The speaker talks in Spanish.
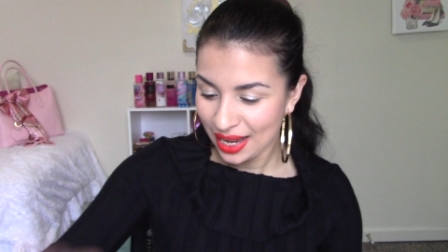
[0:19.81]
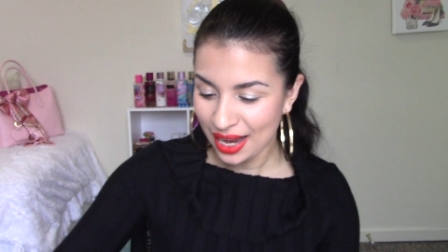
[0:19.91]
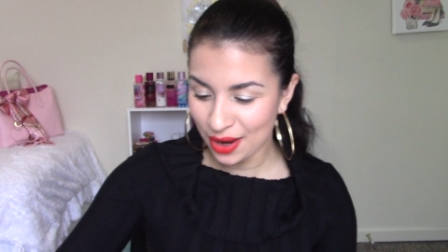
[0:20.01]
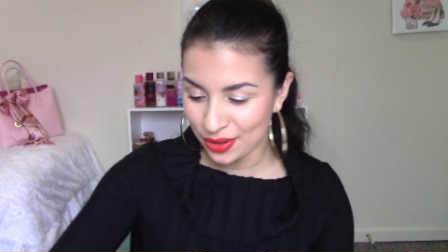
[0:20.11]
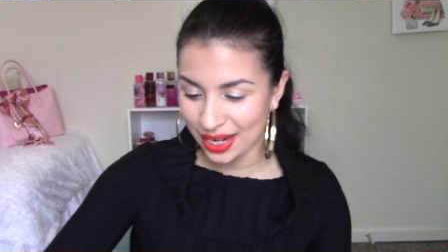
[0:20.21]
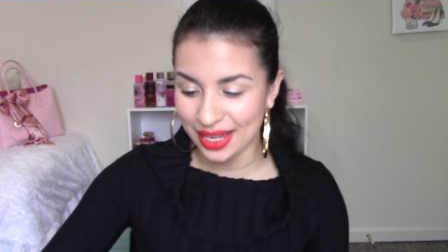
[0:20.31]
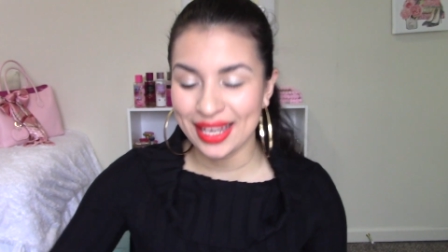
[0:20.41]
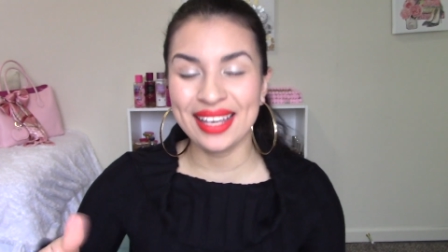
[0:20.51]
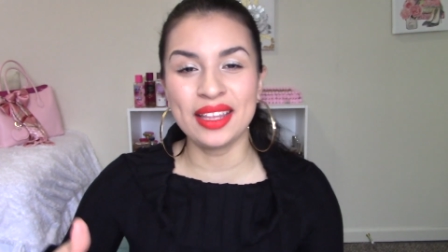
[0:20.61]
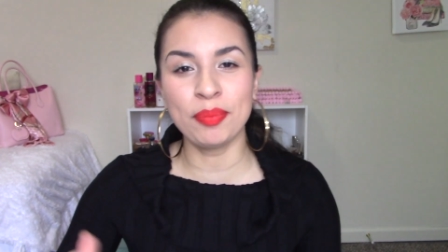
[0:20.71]
Ahora,
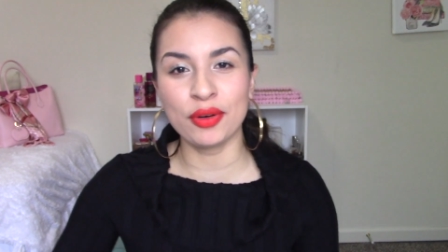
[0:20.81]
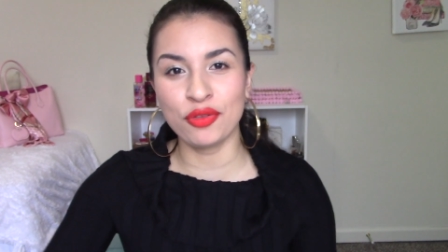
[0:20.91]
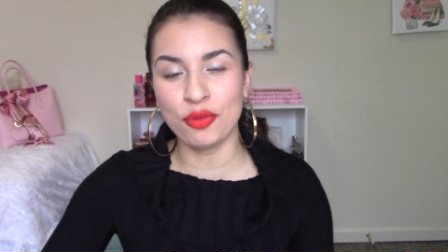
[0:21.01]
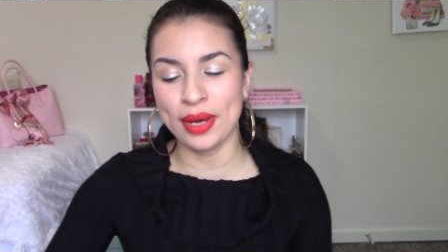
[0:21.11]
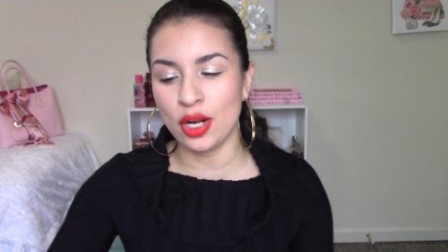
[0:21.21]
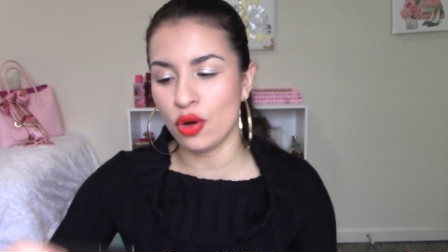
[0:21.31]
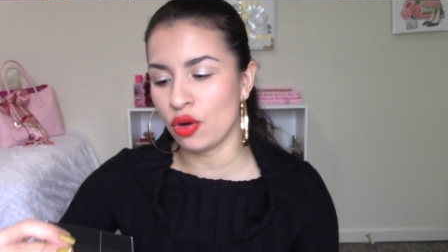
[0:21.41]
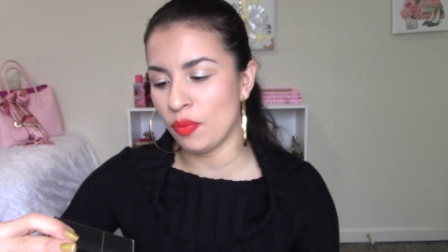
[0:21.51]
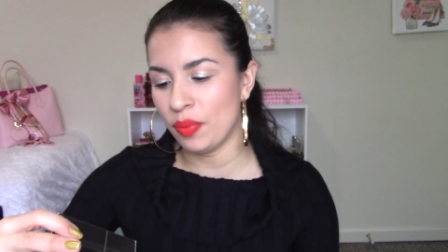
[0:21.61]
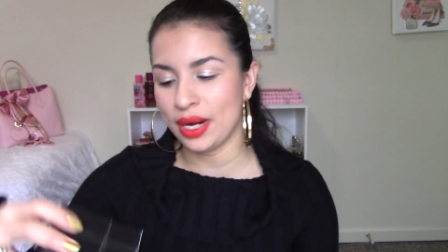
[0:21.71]
este perfume lo
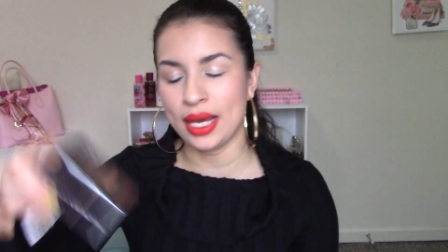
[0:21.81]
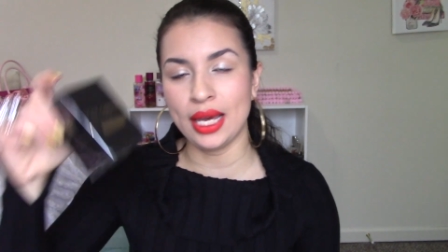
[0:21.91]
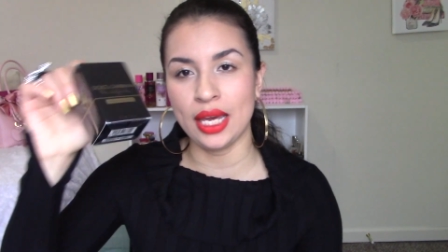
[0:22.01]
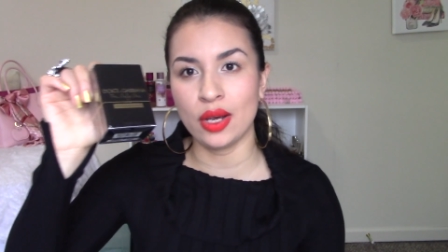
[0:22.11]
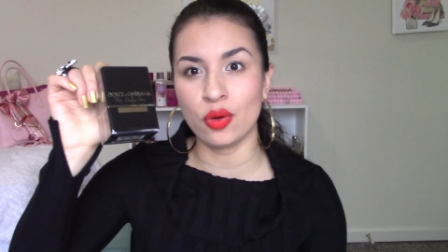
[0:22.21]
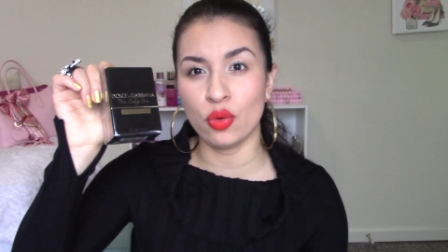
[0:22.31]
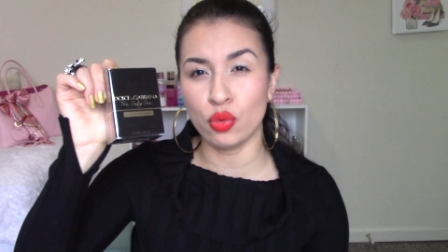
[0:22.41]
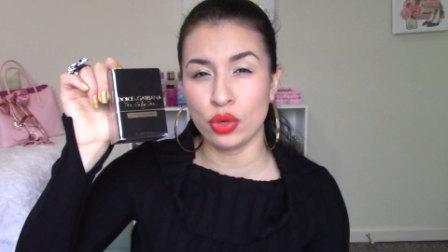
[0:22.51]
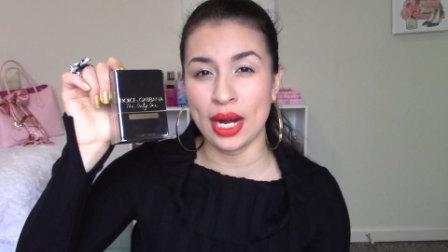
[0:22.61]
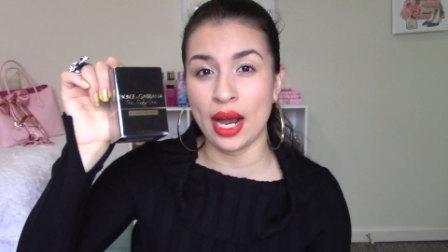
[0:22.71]
compré en
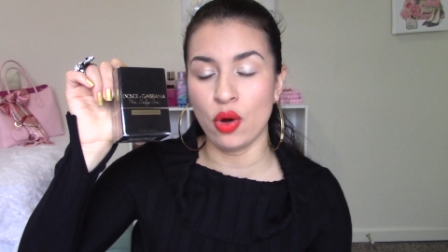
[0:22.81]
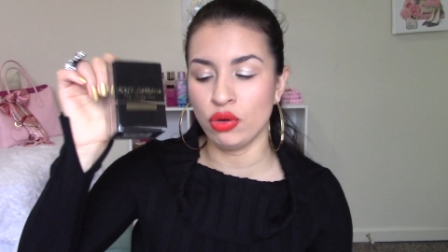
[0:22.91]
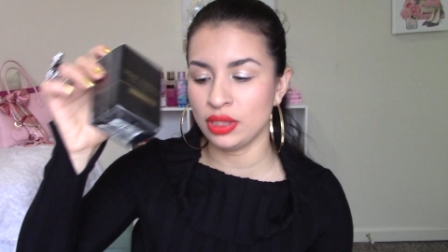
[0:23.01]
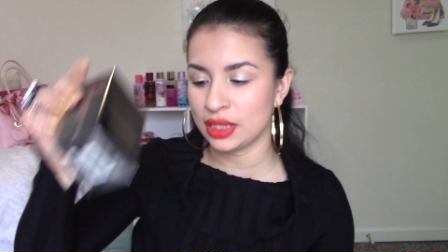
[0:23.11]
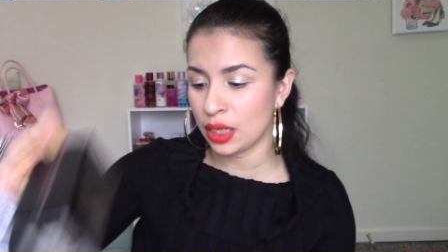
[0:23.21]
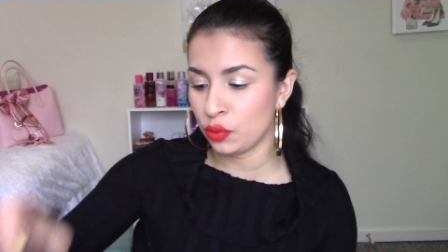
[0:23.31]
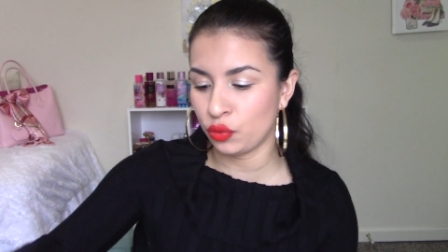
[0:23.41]
una onza,